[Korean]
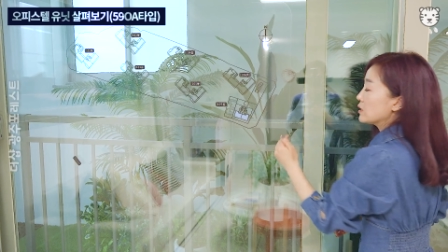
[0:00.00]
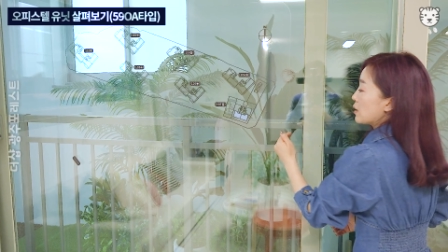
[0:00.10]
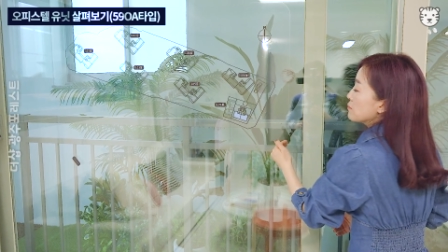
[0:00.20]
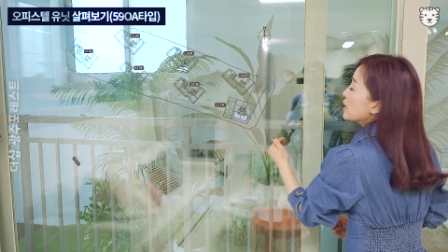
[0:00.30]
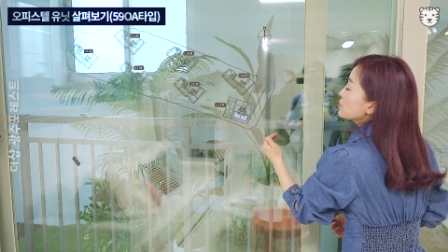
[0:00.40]

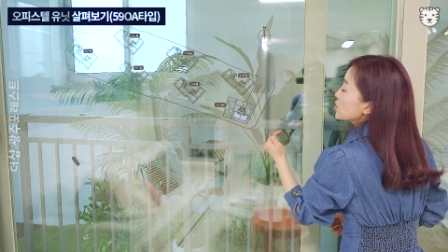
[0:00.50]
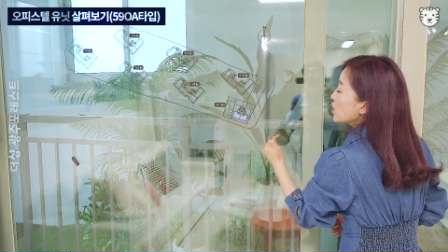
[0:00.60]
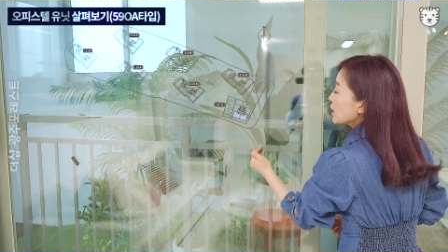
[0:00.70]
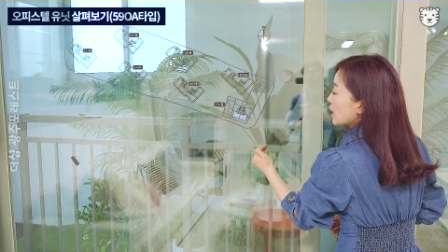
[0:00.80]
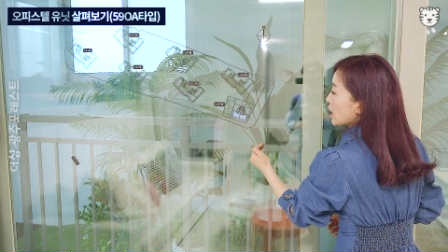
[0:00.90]

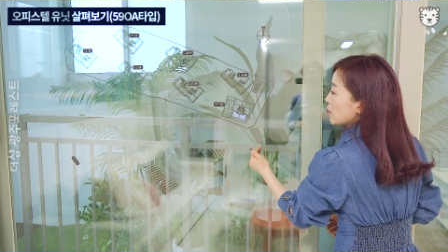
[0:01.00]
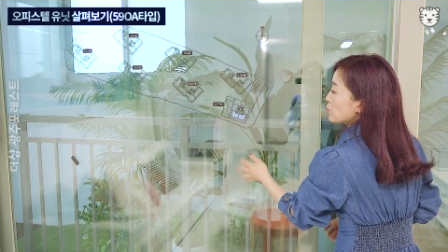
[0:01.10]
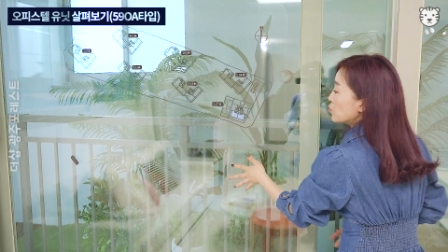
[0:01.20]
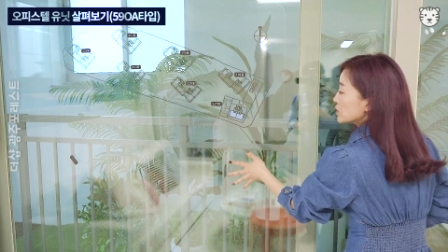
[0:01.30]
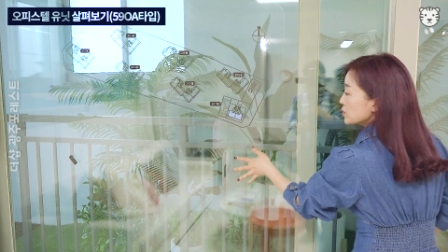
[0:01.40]
남남서향에
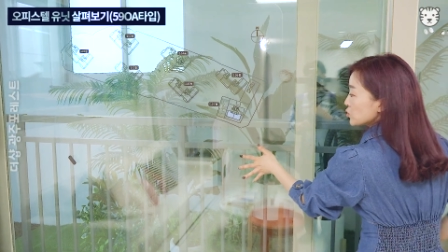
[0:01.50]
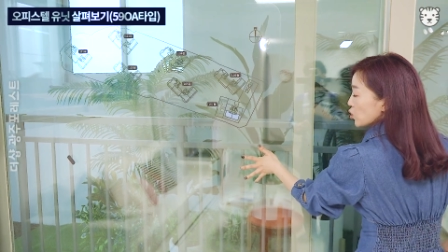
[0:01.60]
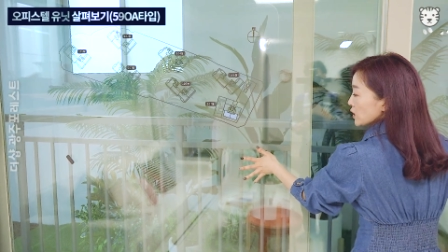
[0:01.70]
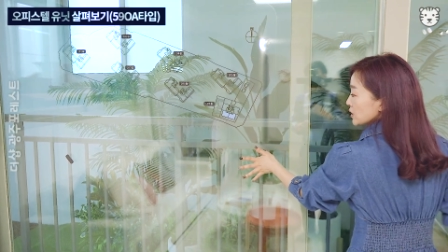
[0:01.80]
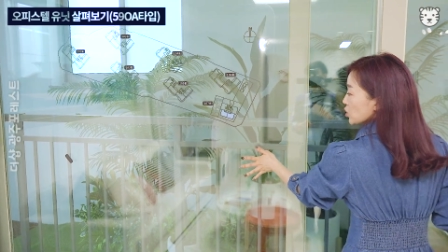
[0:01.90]
가깝고 지금
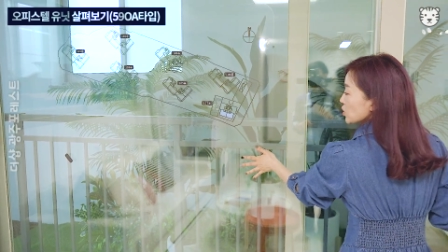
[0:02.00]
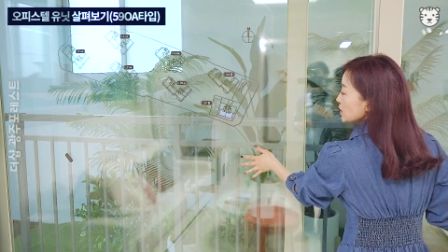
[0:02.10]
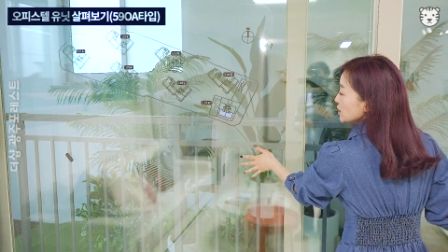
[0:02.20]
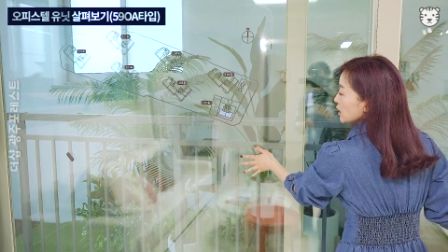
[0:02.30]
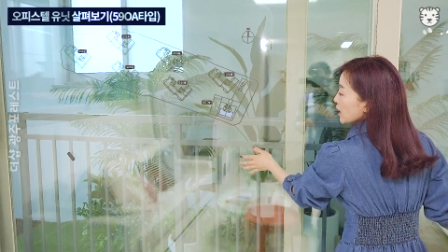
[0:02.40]
저희가 서
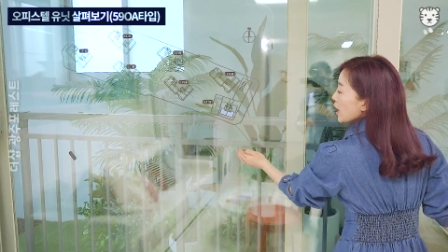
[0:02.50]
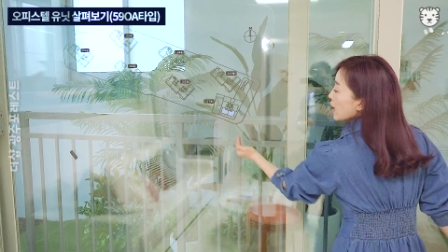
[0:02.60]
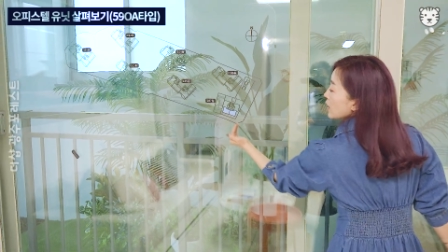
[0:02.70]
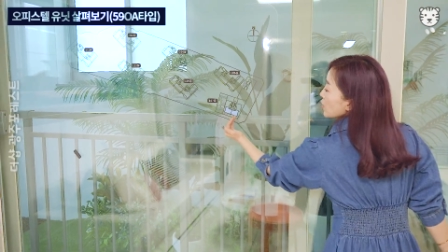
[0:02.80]
있는 데가